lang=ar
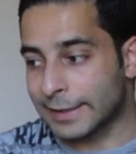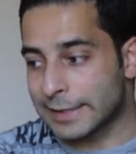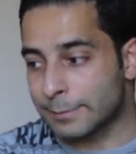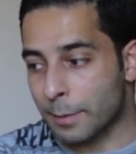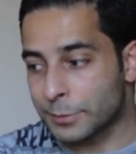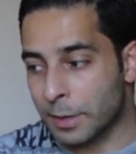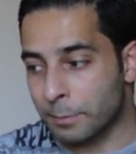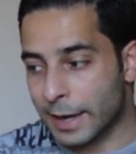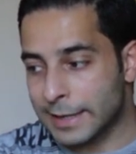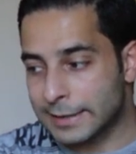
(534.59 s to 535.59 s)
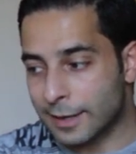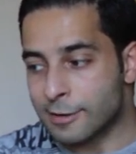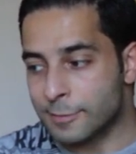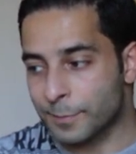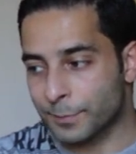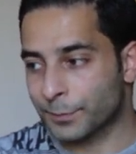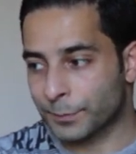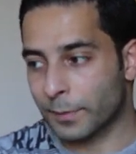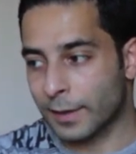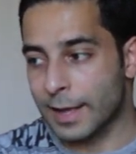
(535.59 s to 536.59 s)
انسباب جنب ايسر
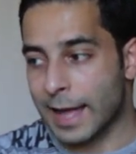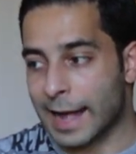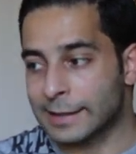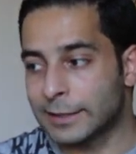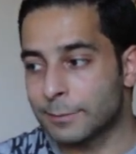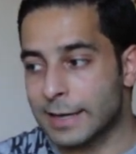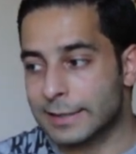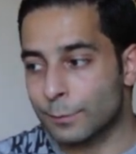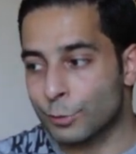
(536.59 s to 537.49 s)
عندي ماس